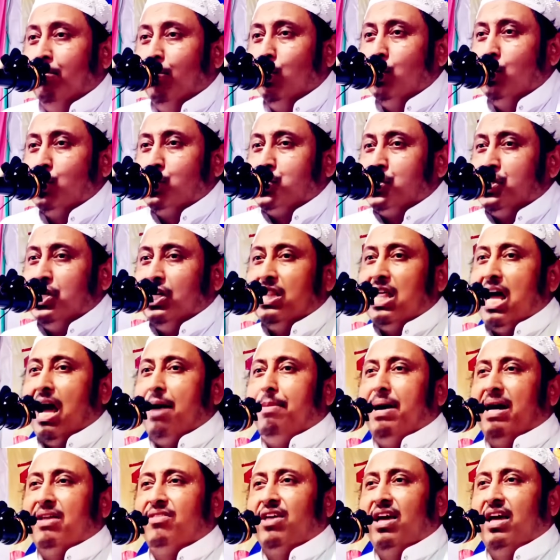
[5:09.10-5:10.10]

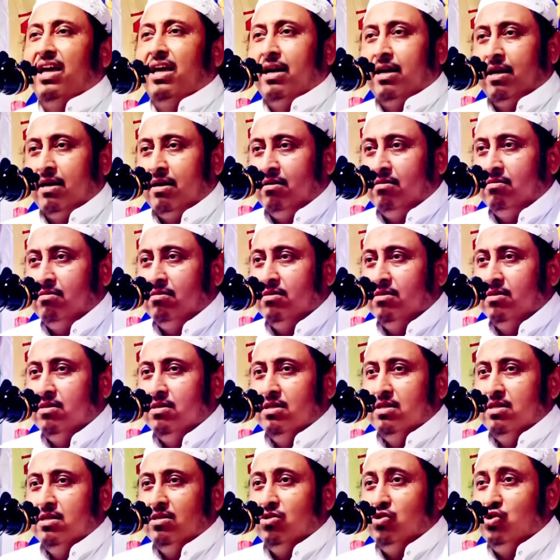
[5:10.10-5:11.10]
মুর্শিদাবাদের
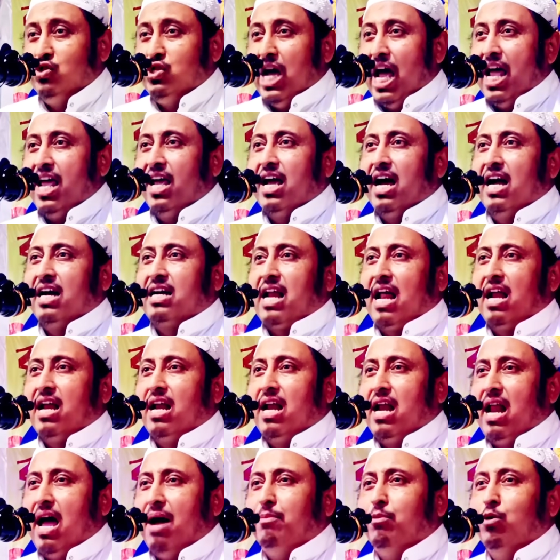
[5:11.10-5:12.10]

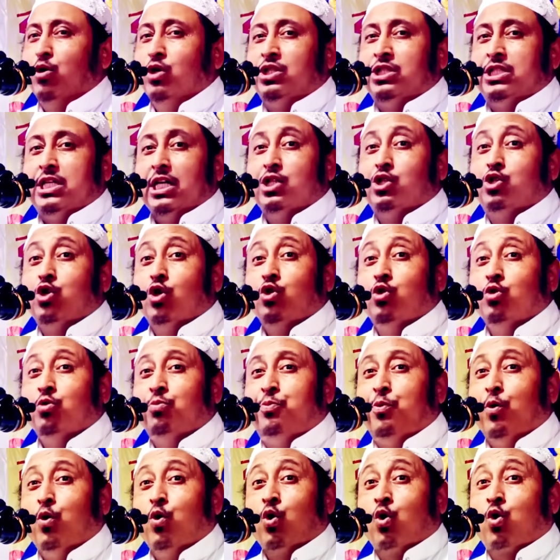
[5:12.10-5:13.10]
জায়গাটার নাম হচ্ছে
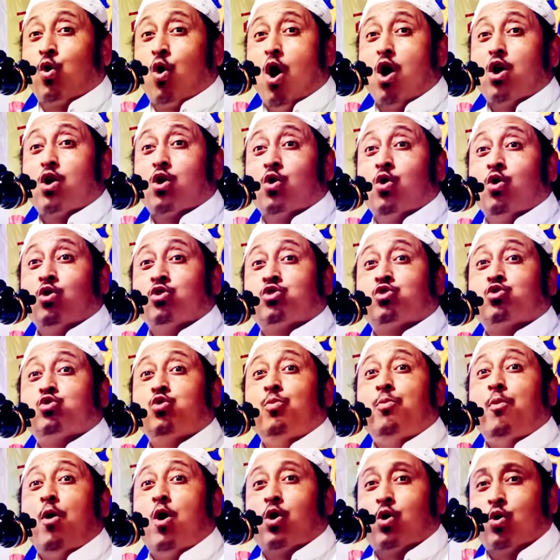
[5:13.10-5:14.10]
যদুপুর কর্ণ
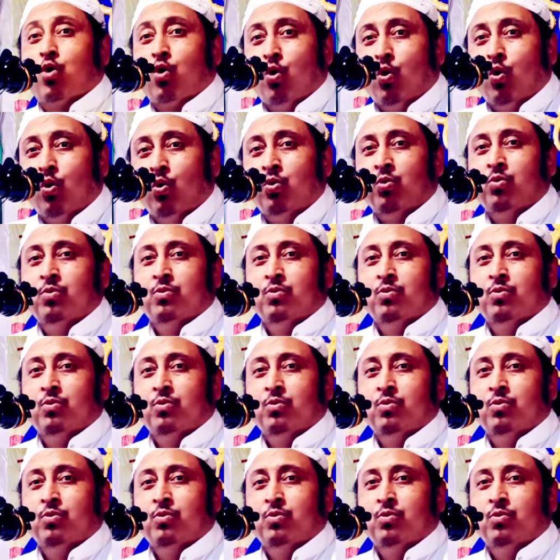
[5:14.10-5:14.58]
সুবর্ণ